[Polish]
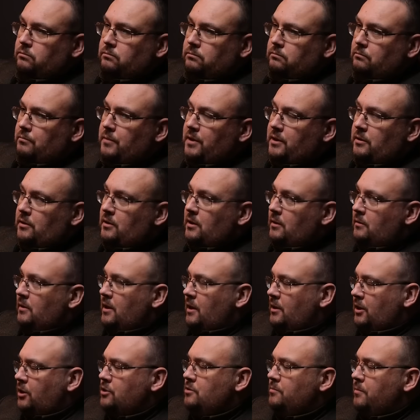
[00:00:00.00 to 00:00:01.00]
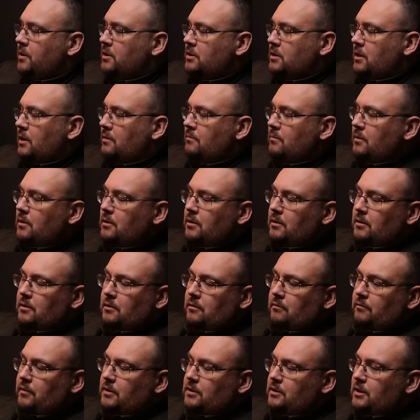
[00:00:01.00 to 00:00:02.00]
My, i ja też mieszkam,
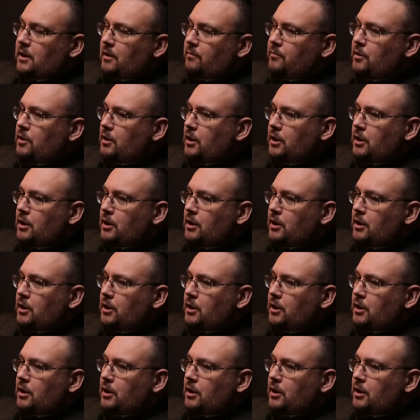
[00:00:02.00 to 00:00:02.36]
więc dla mnie